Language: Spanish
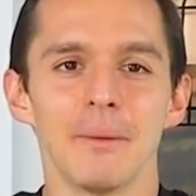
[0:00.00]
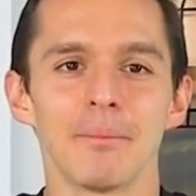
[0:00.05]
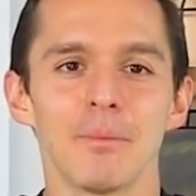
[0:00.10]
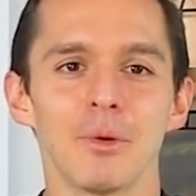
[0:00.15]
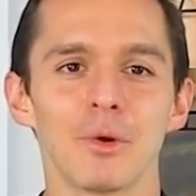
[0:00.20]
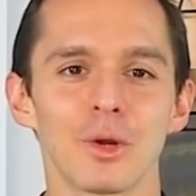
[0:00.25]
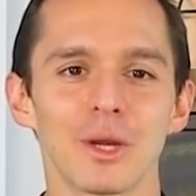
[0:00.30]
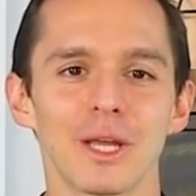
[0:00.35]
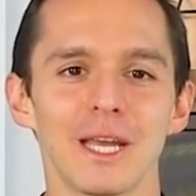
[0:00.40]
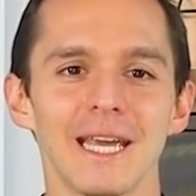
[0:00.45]

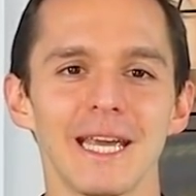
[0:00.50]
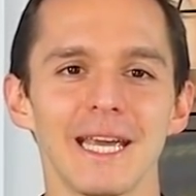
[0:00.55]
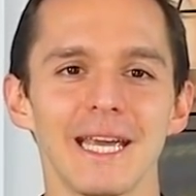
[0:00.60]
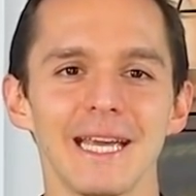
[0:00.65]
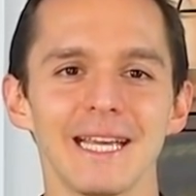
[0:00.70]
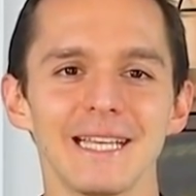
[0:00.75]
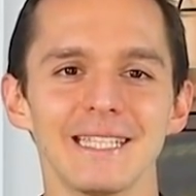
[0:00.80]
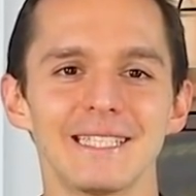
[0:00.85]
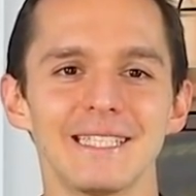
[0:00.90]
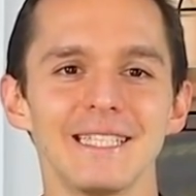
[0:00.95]

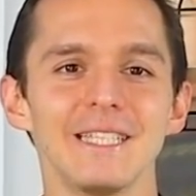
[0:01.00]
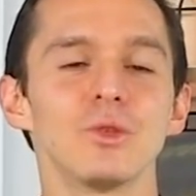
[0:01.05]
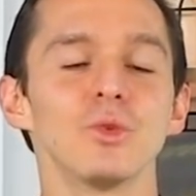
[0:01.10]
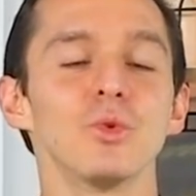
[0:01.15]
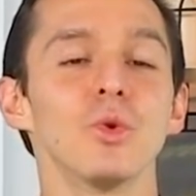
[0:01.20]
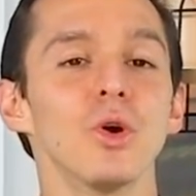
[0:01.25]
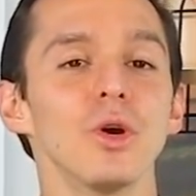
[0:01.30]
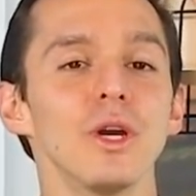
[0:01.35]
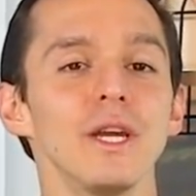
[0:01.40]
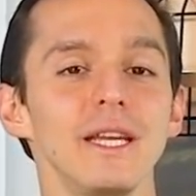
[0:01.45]
porque si
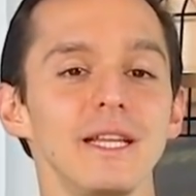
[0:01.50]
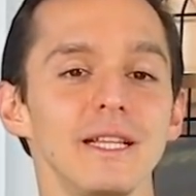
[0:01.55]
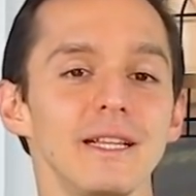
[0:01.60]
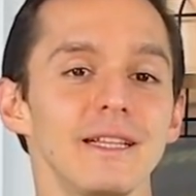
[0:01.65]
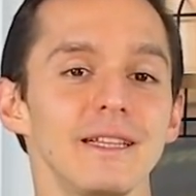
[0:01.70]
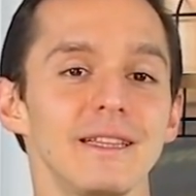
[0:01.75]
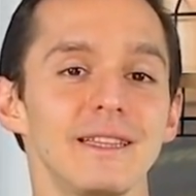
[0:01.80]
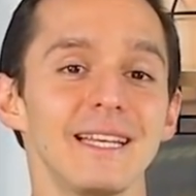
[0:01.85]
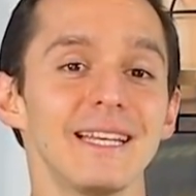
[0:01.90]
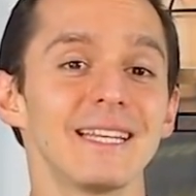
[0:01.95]
tú hoy
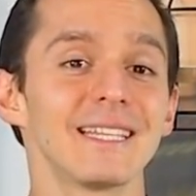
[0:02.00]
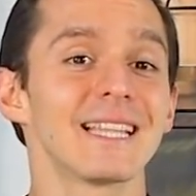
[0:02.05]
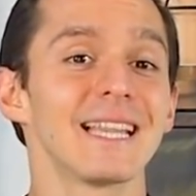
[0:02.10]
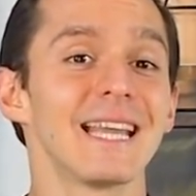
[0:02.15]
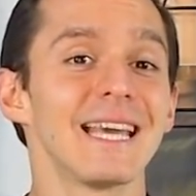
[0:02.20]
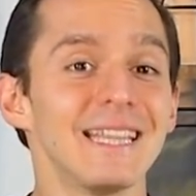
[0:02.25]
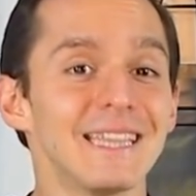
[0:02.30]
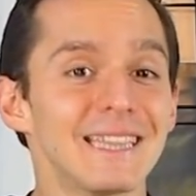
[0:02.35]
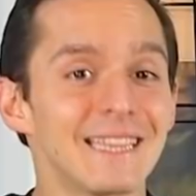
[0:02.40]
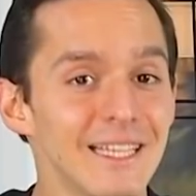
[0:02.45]
tienes
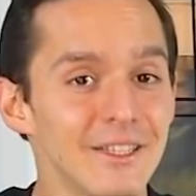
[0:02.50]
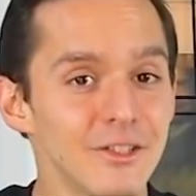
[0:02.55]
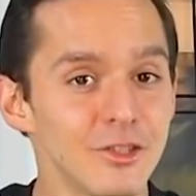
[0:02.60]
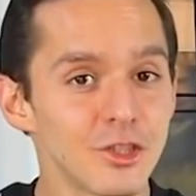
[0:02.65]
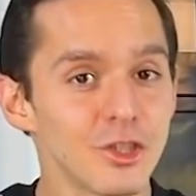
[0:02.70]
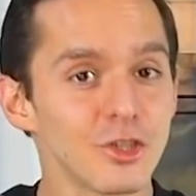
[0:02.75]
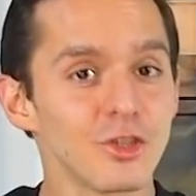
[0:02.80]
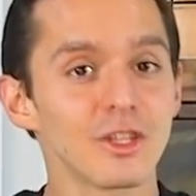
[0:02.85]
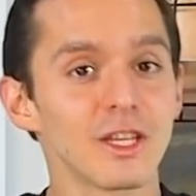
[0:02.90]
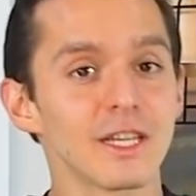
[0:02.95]
la
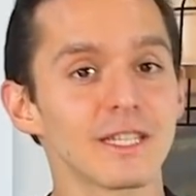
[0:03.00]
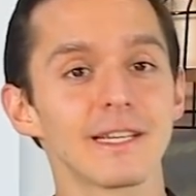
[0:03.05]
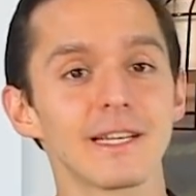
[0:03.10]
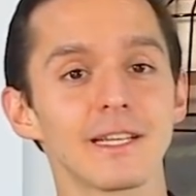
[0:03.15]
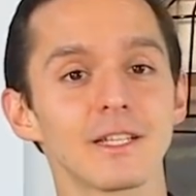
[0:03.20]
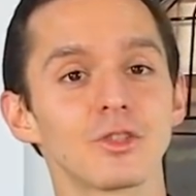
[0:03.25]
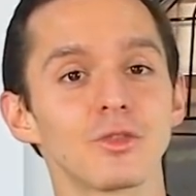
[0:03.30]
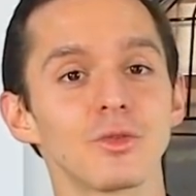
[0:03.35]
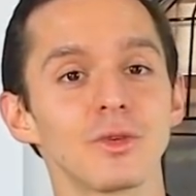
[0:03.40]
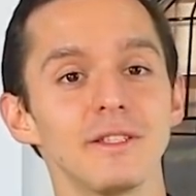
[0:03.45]
intención de hacer
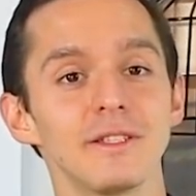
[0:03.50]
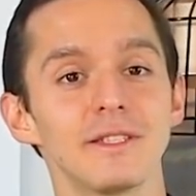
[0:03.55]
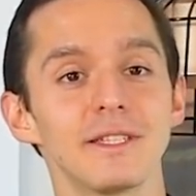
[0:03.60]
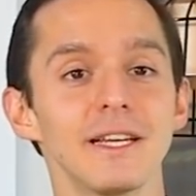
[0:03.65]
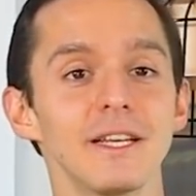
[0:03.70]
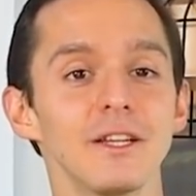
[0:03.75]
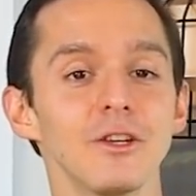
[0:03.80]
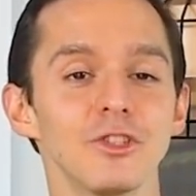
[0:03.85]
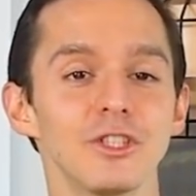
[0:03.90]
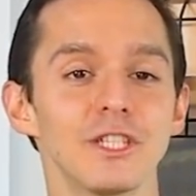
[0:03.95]
esto en
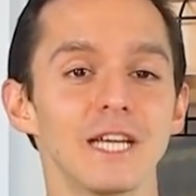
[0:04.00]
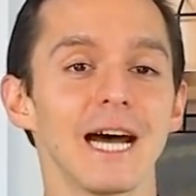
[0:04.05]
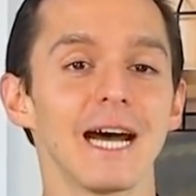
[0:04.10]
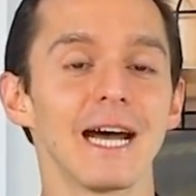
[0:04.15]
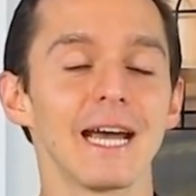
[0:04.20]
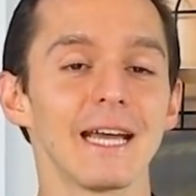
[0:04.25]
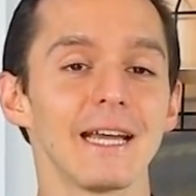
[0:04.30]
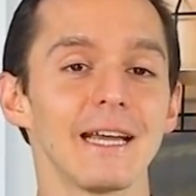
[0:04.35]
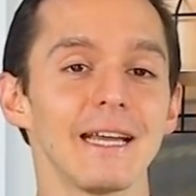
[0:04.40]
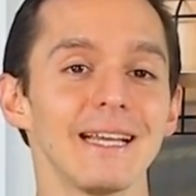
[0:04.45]
serio,
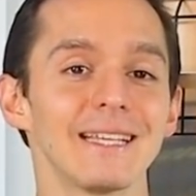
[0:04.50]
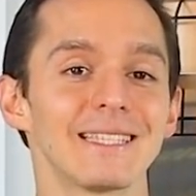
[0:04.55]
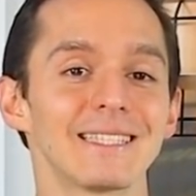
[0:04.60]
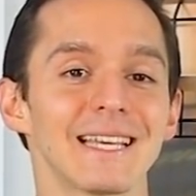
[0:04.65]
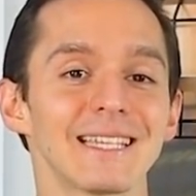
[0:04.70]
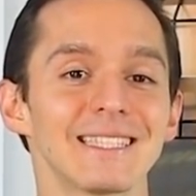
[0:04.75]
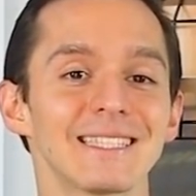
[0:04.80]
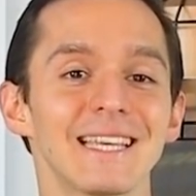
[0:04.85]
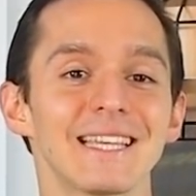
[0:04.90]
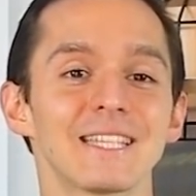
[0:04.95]
ya estás